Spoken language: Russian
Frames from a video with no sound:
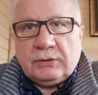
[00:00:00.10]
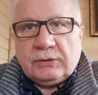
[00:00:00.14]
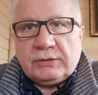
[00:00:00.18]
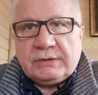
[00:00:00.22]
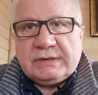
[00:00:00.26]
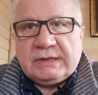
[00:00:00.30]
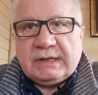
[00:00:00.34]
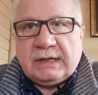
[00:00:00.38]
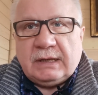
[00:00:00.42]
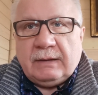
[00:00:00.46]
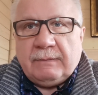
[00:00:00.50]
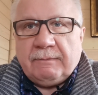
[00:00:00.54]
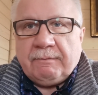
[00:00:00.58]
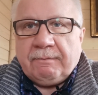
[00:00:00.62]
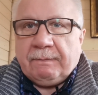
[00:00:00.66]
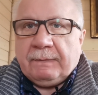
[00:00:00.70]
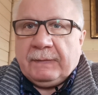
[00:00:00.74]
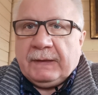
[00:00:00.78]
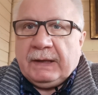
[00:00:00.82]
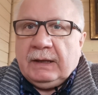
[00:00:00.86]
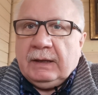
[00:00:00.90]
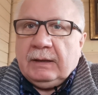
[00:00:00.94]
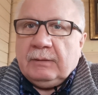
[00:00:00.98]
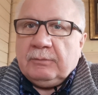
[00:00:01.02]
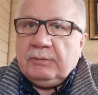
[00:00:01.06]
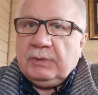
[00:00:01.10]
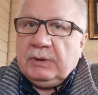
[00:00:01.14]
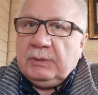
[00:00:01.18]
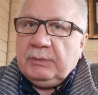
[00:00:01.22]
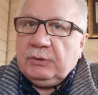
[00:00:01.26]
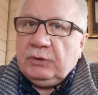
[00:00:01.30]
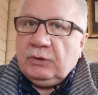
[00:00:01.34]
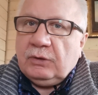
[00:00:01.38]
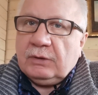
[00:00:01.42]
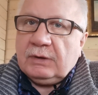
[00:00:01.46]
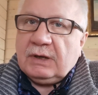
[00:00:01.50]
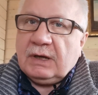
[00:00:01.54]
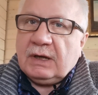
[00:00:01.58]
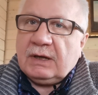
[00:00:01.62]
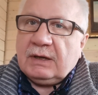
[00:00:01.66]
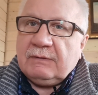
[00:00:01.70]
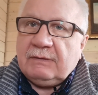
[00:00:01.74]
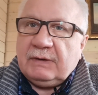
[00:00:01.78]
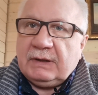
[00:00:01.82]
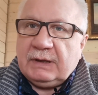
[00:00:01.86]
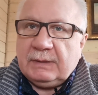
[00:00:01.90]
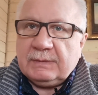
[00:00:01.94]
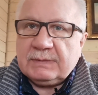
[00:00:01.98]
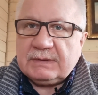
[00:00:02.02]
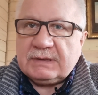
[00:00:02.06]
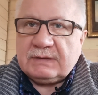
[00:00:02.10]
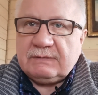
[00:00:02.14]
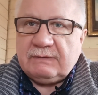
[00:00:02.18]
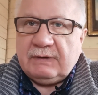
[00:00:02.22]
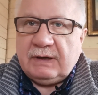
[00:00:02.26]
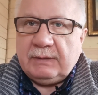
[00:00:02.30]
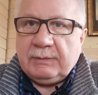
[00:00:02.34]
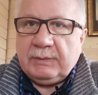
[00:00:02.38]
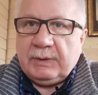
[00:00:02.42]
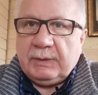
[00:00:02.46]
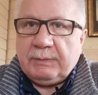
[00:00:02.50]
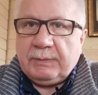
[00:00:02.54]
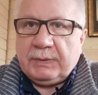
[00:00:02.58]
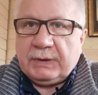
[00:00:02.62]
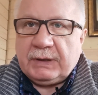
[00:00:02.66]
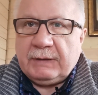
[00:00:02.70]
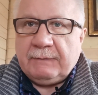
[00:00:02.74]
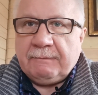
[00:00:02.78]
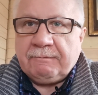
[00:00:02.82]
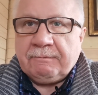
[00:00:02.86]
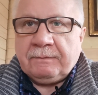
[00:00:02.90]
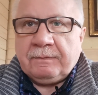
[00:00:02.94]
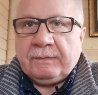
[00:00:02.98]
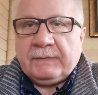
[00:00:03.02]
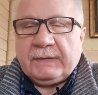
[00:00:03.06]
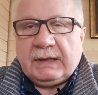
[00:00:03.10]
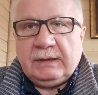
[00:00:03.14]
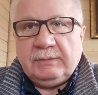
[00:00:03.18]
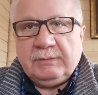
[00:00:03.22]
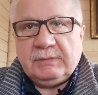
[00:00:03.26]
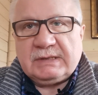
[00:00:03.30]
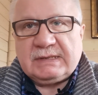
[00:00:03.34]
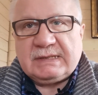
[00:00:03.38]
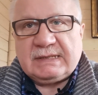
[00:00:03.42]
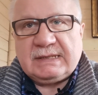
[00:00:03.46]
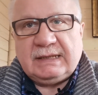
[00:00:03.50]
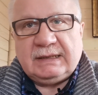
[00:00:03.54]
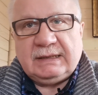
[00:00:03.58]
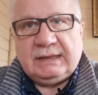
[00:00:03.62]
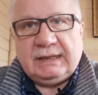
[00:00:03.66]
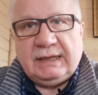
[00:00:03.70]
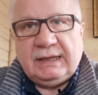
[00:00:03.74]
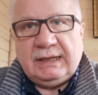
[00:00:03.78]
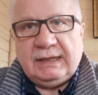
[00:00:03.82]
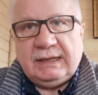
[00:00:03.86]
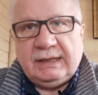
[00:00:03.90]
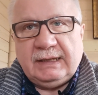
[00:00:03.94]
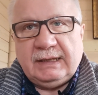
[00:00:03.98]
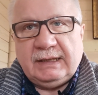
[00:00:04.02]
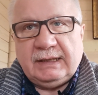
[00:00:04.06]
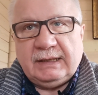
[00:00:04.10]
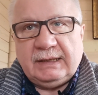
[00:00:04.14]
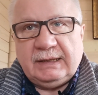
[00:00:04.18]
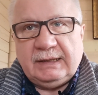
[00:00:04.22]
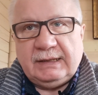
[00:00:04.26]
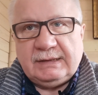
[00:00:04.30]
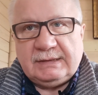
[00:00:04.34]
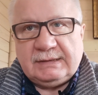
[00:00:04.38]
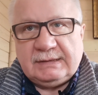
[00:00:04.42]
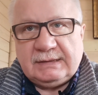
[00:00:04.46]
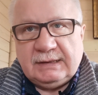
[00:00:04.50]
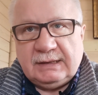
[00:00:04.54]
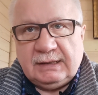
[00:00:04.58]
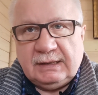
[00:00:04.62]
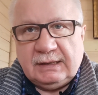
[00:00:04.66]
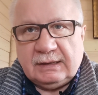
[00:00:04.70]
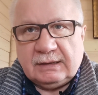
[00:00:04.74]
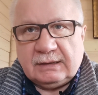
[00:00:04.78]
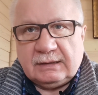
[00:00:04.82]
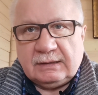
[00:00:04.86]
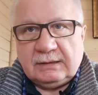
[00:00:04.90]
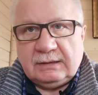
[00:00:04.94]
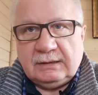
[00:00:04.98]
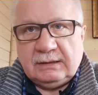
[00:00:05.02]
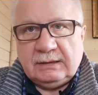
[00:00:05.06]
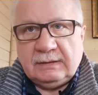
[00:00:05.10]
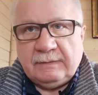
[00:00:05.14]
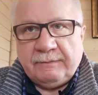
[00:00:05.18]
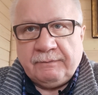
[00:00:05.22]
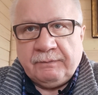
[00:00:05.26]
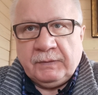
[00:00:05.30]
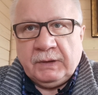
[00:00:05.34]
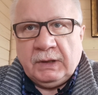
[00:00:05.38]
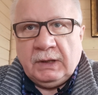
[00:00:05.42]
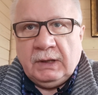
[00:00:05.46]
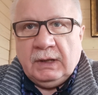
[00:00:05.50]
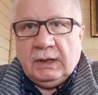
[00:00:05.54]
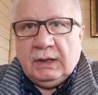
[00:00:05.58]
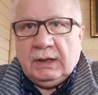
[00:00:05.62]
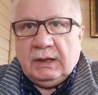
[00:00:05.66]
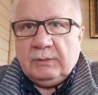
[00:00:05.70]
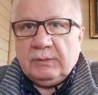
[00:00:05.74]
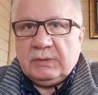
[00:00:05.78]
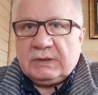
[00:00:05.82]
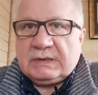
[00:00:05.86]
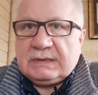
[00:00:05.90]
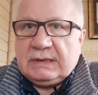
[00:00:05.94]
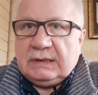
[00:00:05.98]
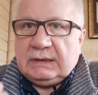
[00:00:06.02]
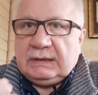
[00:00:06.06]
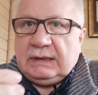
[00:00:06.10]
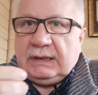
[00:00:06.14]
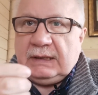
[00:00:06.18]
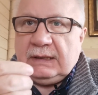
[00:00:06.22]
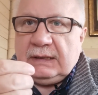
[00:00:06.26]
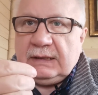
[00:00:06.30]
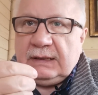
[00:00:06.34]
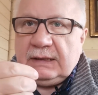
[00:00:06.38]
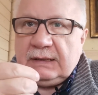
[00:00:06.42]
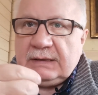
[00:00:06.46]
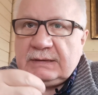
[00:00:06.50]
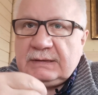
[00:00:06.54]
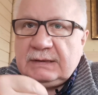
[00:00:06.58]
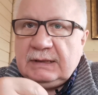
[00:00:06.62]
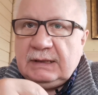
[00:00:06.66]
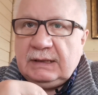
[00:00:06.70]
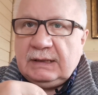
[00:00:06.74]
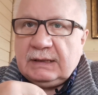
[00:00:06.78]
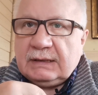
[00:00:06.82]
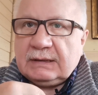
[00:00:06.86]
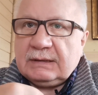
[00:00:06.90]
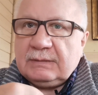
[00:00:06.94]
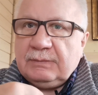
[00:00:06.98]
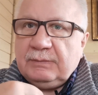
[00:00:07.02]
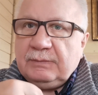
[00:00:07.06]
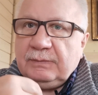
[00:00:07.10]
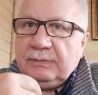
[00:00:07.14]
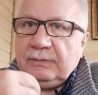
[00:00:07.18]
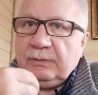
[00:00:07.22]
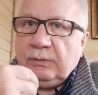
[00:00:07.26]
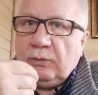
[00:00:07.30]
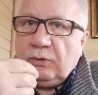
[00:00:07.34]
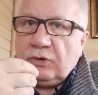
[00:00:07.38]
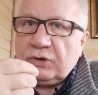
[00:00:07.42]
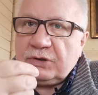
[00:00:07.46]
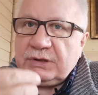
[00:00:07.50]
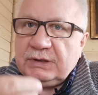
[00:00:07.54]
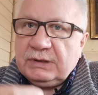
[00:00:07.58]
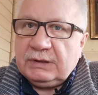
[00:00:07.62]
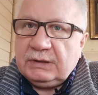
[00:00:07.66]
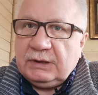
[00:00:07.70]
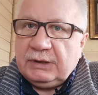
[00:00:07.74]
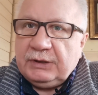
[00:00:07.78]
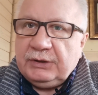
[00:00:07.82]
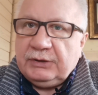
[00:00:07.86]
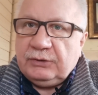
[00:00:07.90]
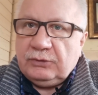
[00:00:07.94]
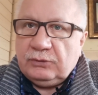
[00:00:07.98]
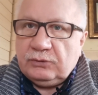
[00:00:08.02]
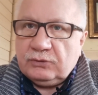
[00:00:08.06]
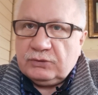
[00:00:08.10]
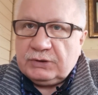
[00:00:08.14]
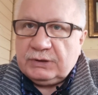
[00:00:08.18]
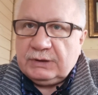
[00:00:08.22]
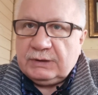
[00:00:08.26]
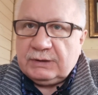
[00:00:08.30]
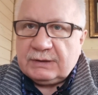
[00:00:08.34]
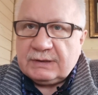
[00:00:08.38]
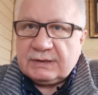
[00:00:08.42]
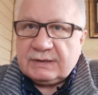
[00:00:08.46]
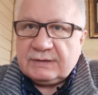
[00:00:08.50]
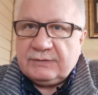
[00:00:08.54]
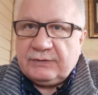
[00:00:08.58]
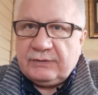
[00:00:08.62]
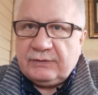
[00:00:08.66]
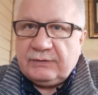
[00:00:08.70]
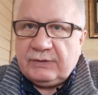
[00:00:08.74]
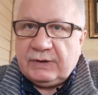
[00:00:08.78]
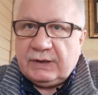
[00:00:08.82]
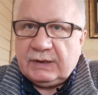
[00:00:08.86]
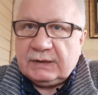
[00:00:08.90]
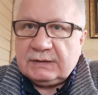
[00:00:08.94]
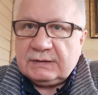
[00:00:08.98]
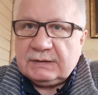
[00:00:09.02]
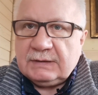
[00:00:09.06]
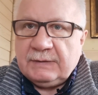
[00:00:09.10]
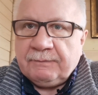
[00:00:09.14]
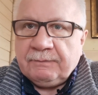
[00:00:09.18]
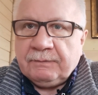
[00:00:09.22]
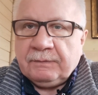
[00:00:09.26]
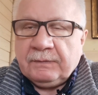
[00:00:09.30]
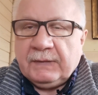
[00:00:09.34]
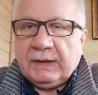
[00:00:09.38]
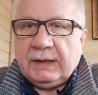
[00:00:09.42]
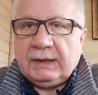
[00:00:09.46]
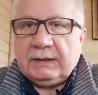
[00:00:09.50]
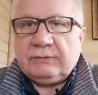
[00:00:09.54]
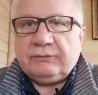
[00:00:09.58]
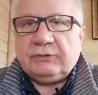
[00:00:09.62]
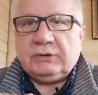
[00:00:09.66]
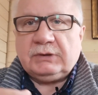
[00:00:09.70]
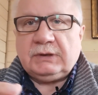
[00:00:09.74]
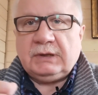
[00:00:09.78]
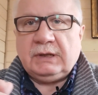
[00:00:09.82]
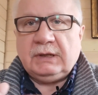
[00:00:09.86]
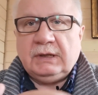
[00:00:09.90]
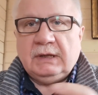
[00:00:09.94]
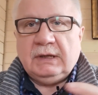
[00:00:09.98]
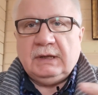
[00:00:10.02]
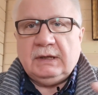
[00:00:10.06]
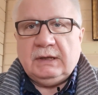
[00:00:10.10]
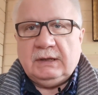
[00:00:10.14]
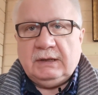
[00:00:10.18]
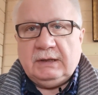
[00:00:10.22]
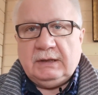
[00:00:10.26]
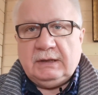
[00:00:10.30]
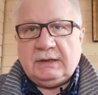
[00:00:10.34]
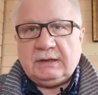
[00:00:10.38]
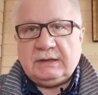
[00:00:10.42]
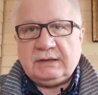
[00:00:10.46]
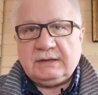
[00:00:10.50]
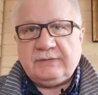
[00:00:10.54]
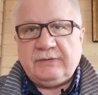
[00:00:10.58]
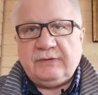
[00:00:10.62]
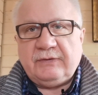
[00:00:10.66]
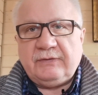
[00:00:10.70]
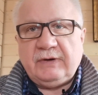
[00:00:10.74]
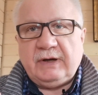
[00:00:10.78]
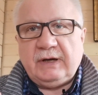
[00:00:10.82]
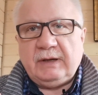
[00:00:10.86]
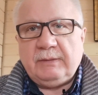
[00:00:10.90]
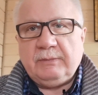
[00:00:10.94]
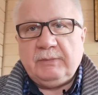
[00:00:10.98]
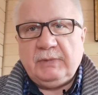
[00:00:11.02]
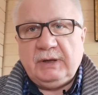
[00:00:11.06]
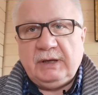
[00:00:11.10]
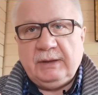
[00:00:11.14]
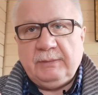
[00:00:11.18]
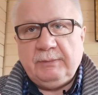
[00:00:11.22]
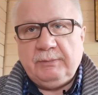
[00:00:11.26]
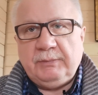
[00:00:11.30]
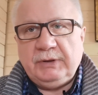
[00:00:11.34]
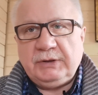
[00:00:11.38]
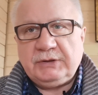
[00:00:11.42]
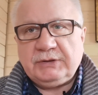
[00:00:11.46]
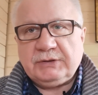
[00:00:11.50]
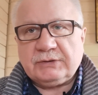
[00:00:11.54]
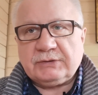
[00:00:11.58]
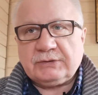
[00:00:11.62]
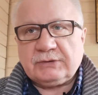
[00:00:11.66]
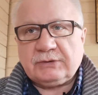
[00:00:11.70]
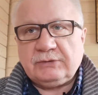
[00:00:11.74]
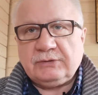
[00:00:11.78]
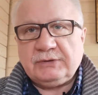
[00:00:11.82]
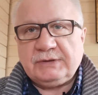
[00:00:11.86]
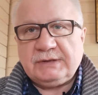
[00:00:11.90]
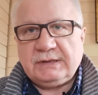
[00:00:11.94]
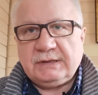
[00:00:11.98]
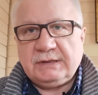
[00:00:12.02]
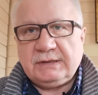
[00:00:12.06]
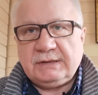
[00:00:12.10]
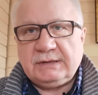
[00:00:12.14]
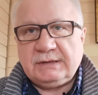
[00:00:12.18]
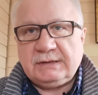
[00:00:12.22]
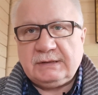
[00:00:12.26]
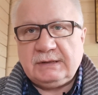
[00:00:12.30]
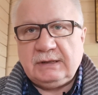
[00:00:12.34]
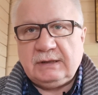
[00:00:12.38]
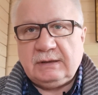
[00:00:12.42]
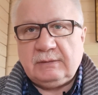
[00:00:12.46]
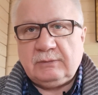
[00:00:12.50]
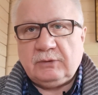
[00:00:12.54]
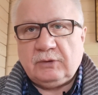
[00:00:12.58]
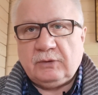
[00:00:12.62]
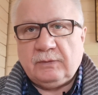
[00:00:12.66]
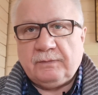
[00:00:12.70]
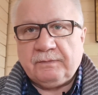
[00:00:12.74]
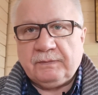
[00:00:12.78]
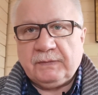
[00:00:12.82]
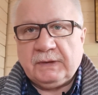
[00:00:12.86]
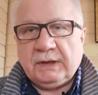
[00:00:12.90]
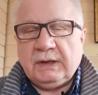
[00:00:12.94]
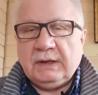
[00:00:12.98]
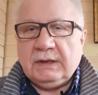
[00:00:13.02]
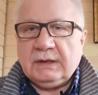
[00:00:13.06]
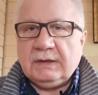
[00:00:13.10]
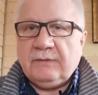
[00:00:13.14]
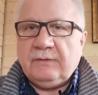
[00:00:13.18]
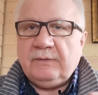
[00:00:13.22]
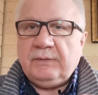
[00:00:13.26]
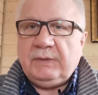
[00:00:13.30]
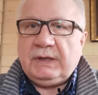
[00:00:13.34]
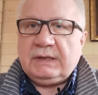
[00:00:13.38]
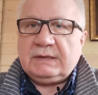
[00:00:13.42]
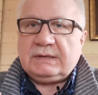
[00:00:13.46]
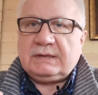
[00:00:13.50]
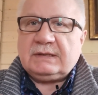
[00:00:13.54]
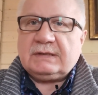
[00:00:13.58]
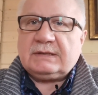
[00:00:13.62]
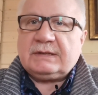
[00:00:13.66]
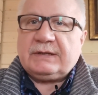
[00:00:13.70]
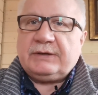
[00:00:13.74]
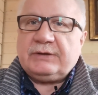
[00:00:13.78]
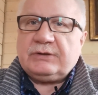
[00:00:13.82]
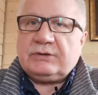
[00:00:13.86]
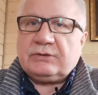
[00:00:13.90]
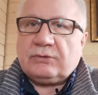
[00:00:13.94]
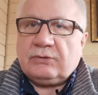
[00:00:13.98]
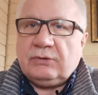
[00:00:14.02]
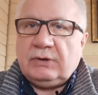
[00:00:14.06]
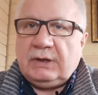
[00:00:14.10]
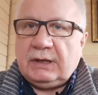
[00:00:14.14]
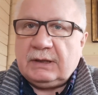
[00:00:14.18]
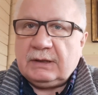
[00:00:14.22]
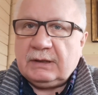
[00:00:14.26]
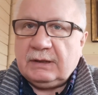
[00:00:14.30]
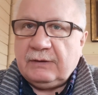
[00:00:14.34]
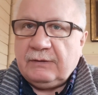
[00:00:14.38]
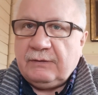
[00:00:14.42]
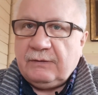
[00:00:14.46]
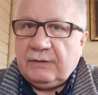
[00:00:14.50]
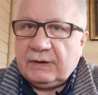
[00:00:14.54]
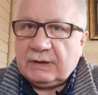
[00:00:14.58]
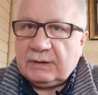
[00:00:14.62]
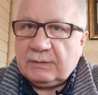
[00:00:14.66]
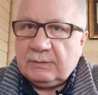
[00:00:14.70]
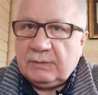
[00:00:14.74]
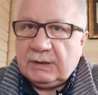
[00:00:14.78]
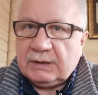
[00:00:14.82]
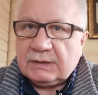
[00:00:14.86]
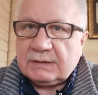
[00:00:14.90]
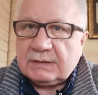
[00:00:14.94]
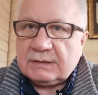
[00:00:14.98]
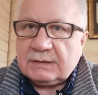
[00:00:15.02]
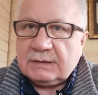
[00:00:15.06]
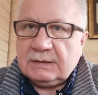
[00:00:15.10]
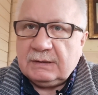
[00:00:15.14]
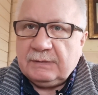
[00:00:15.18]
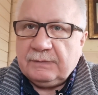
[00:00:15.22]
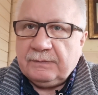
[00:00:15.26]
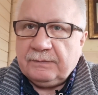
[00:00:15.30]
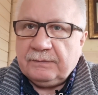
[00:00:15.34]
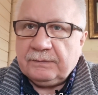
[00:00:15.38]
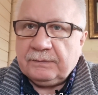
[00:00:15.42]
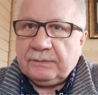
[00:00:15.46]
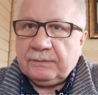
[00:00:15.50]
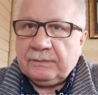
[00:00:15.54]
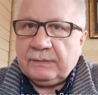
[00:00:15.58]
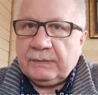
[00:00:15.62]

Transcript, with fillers: Друзья, мы много говорим с вами про эмоциональный интеллект. Эмоциональный интеллект можно и нужно развивать. Это вот развиваем мы лимбическую систему вместе с ретикулярной формацией.